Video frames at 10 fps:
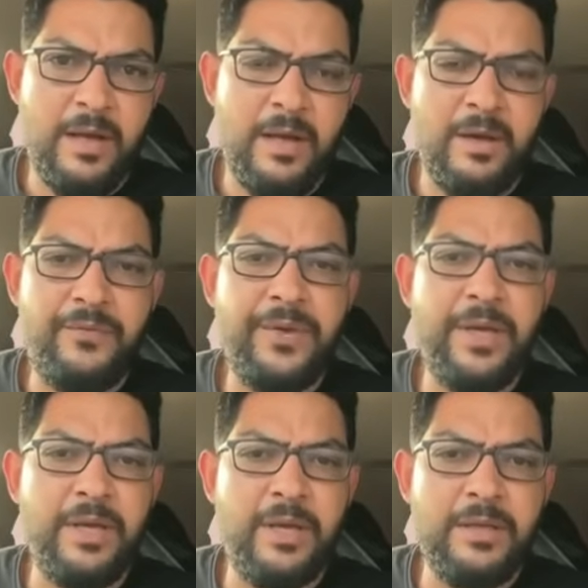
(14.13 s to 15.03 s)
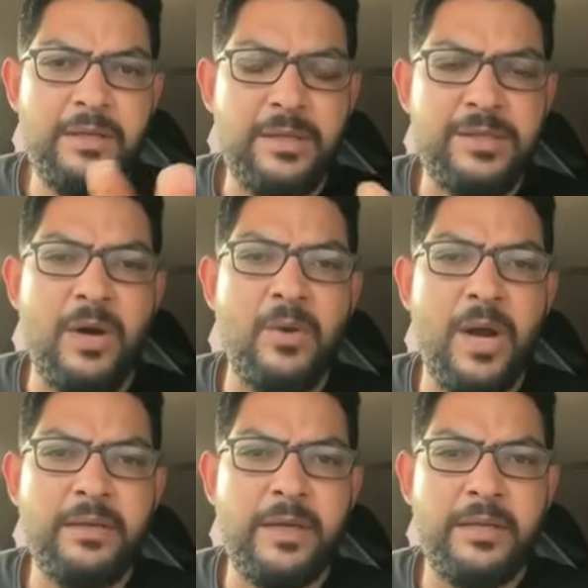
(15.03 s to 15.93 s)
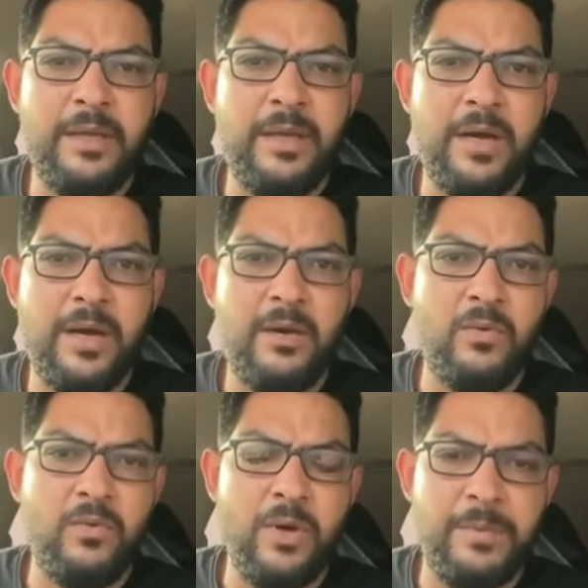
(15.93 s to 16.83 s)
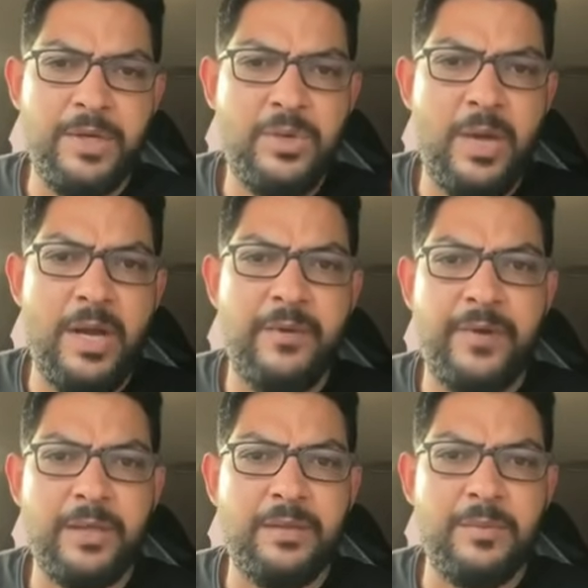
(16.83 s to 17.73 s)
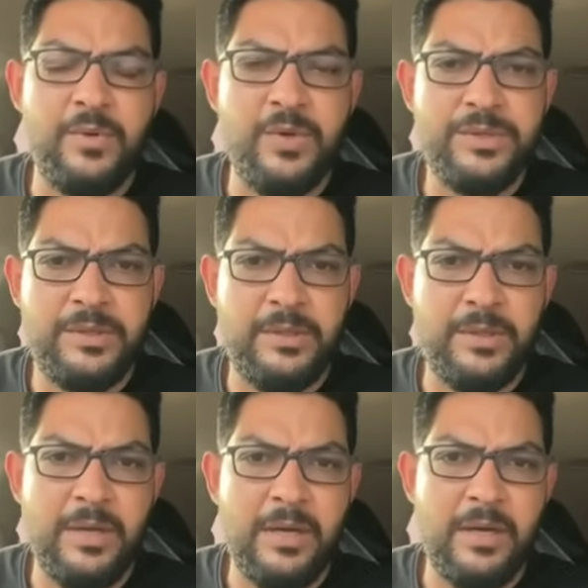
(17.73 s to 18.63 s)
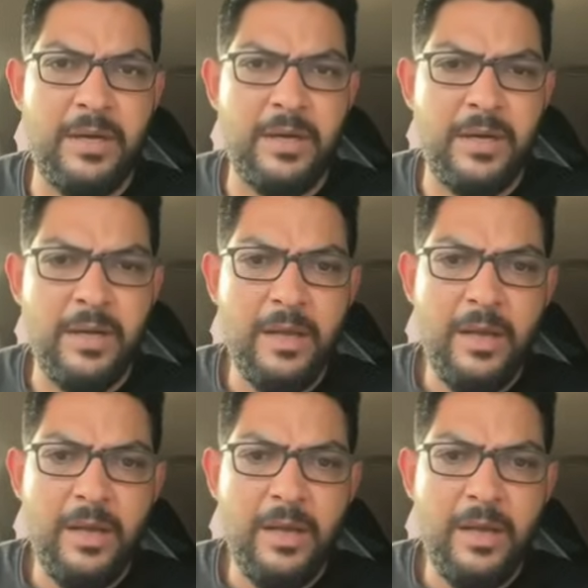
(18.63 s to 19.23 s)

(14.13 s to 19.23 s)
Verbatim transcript: آه في تساؤلات كثيرة وقبل شوية رفعت بوست آه